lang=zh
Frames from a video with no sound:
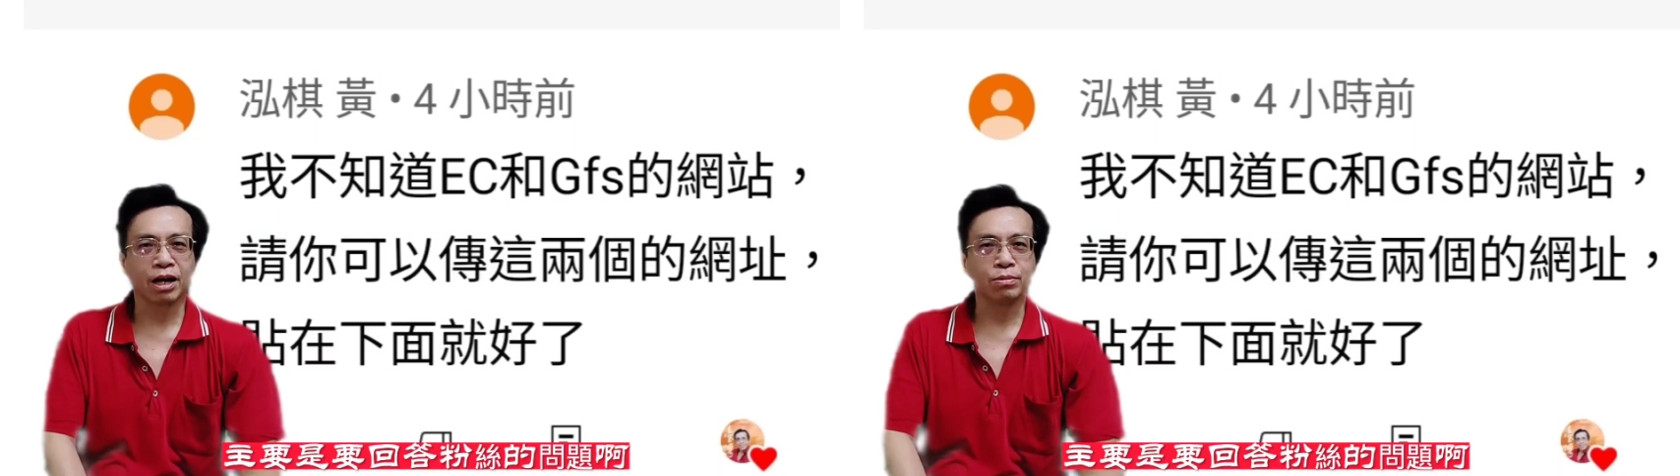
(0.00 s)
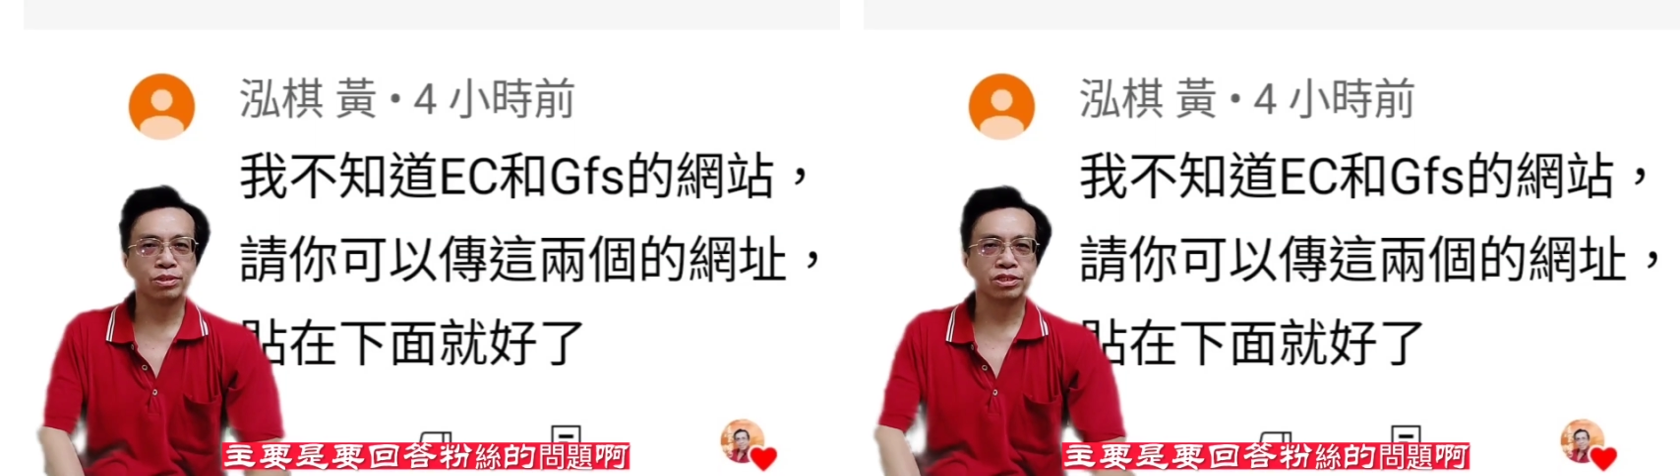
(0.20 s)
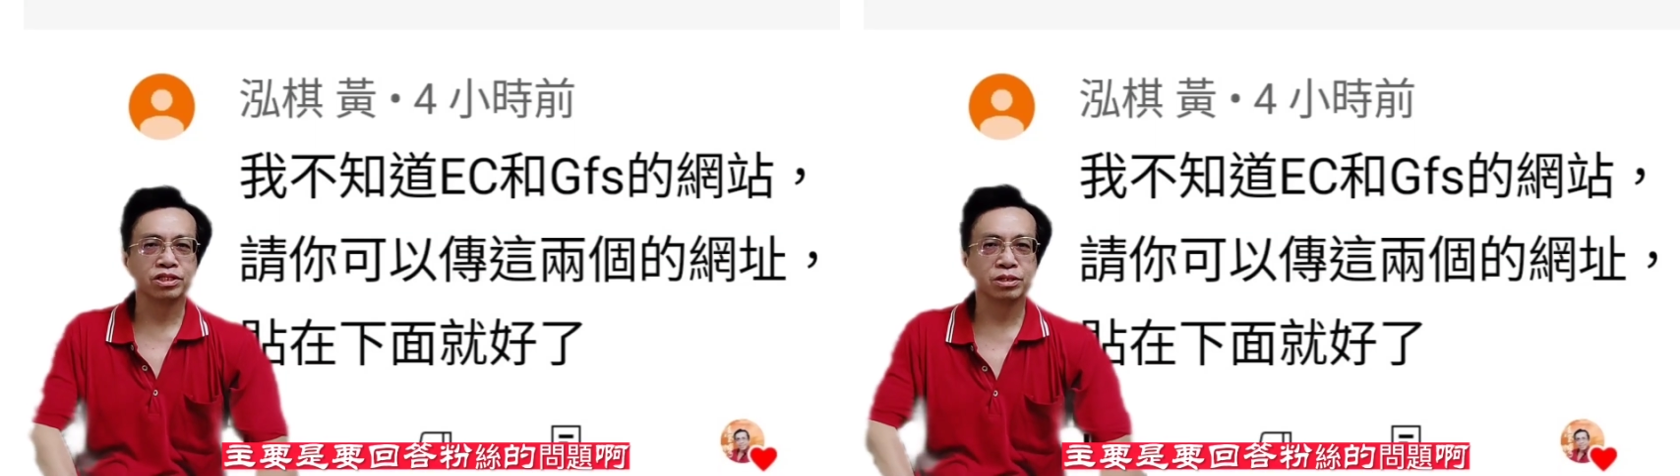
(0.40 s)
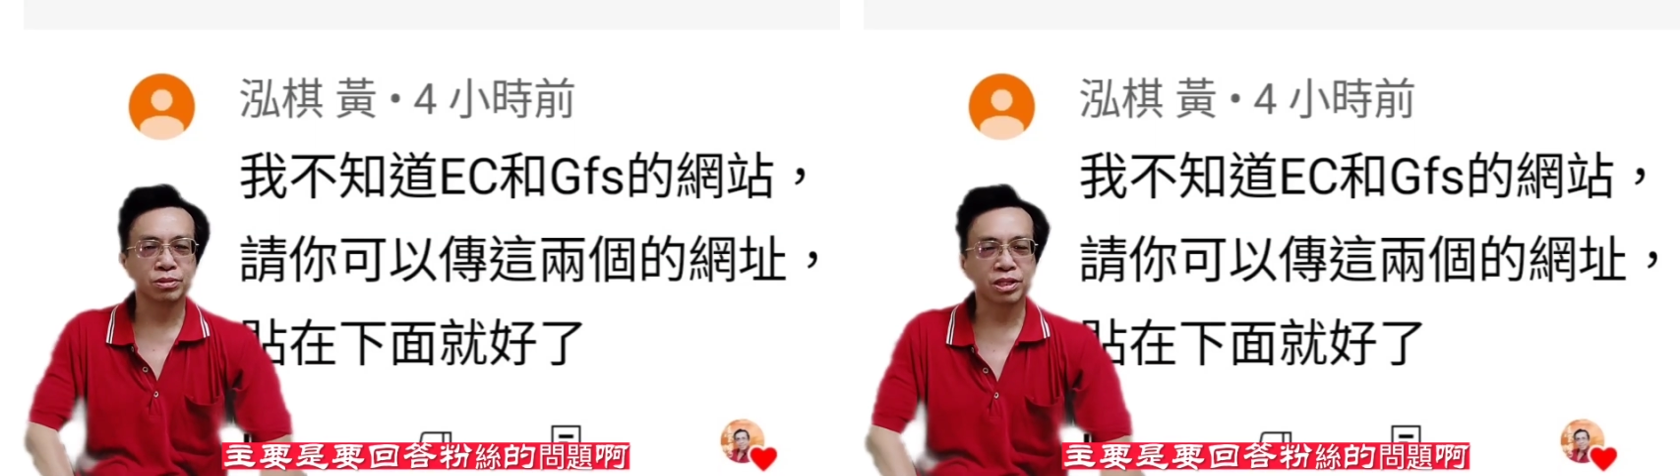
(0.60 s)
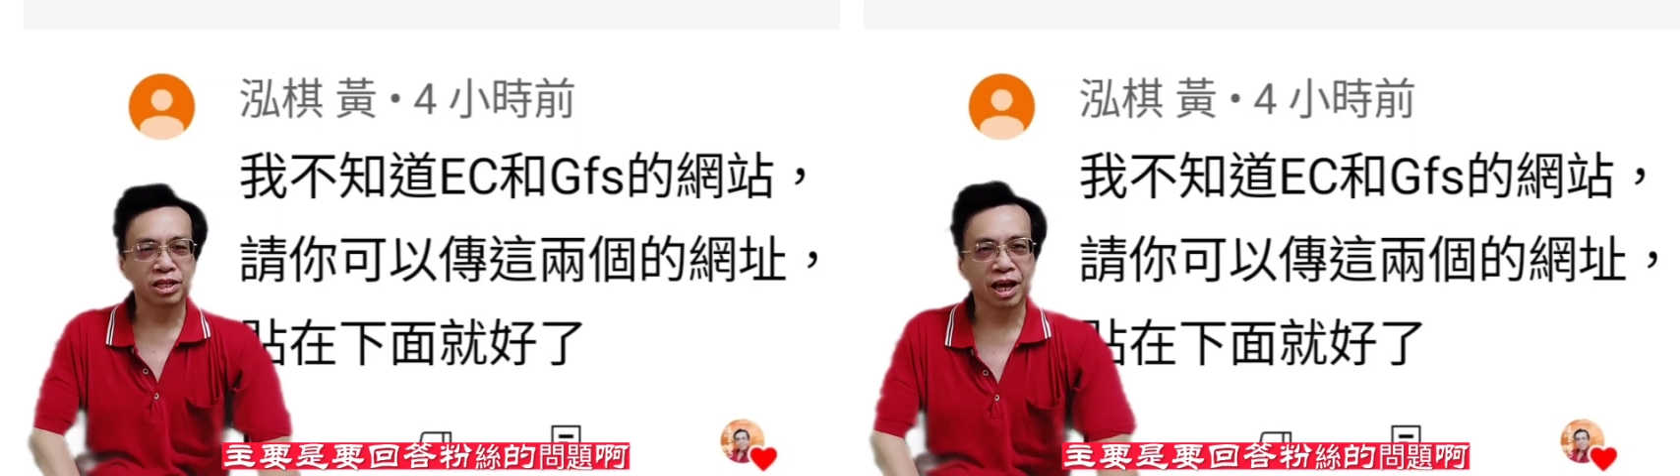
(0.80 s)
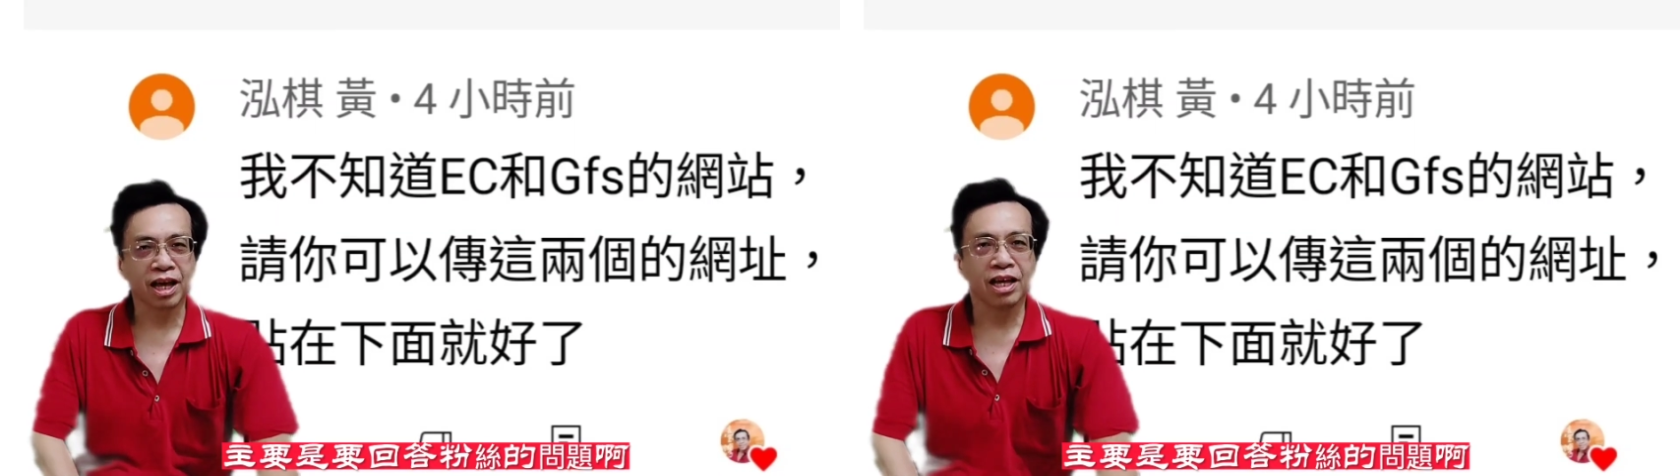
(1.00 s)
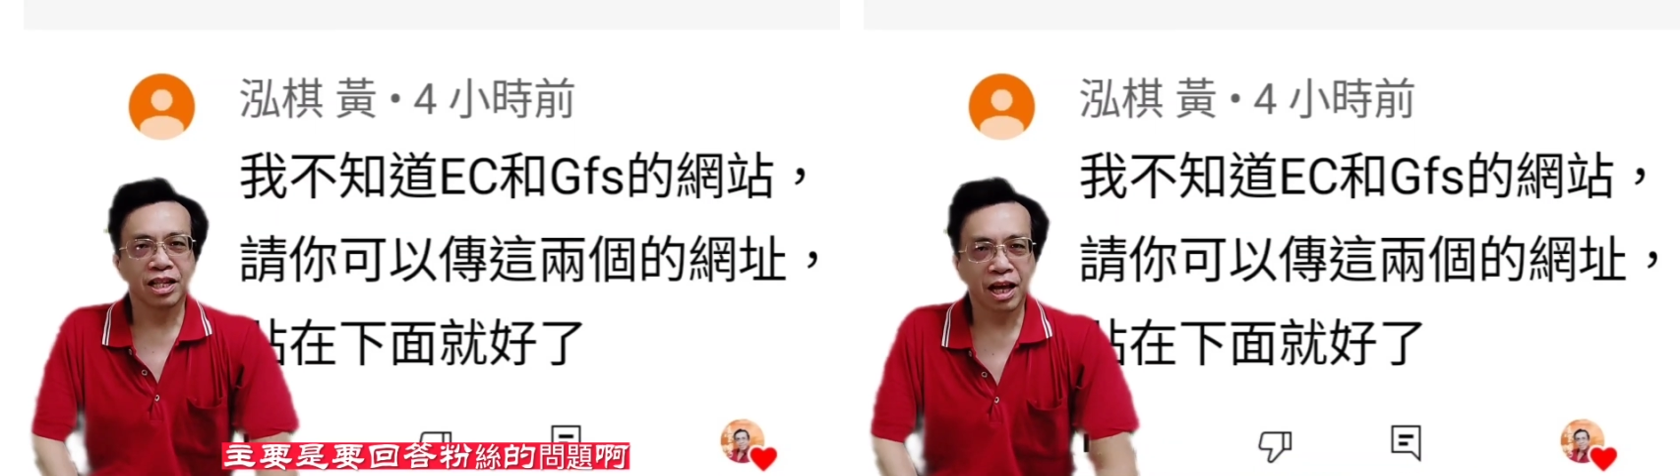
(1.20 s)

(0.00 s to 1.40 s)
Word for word: 答粉丝的问题啊。